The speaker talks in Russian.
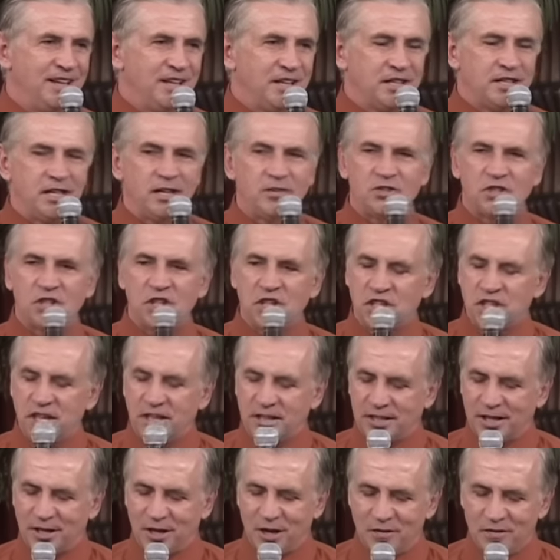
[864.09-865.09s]
Я встречал
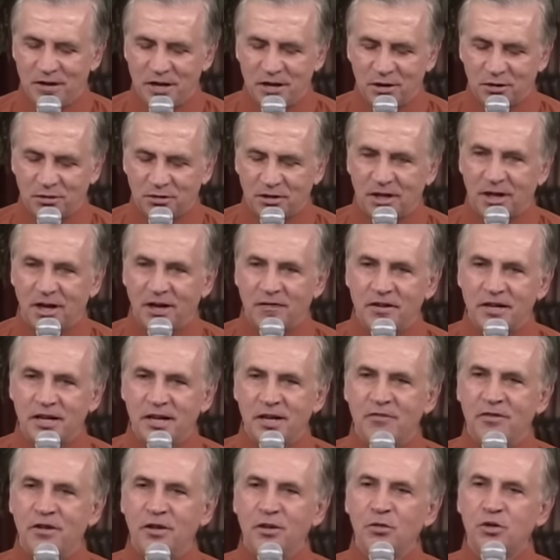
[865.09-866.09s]
таковых, которые
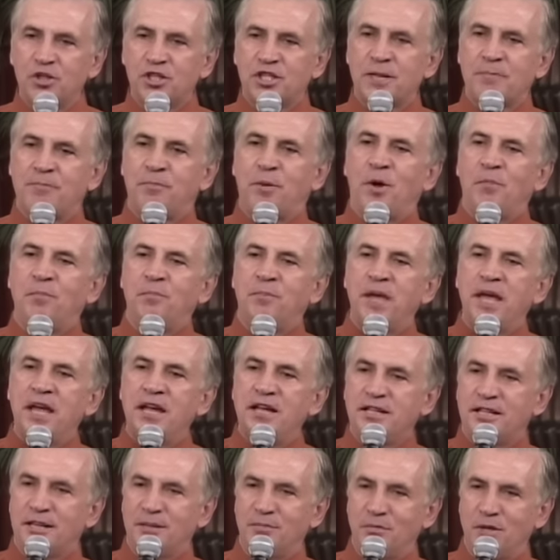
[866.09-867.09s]
говорили, вы лучше
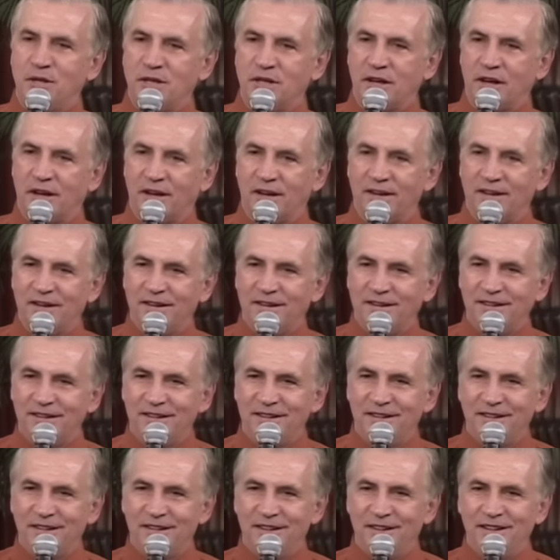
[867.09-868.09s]
побейте меня,
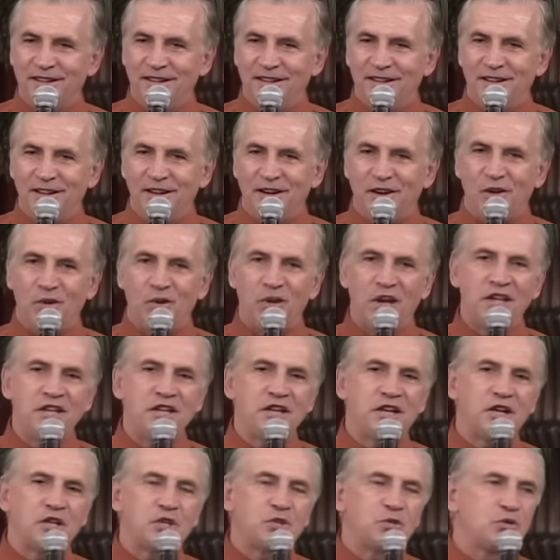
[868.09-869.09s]
но я не
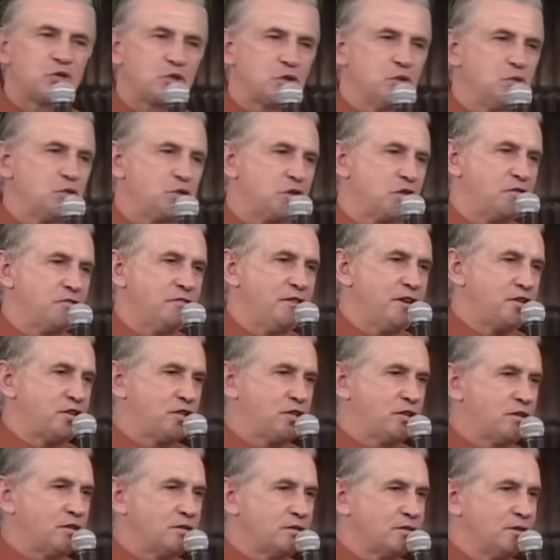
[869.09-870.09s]
хочу слушать
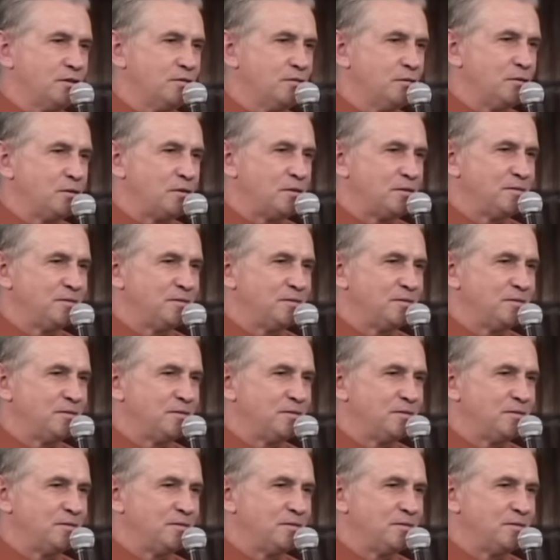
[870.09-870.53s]
ваших разговоров.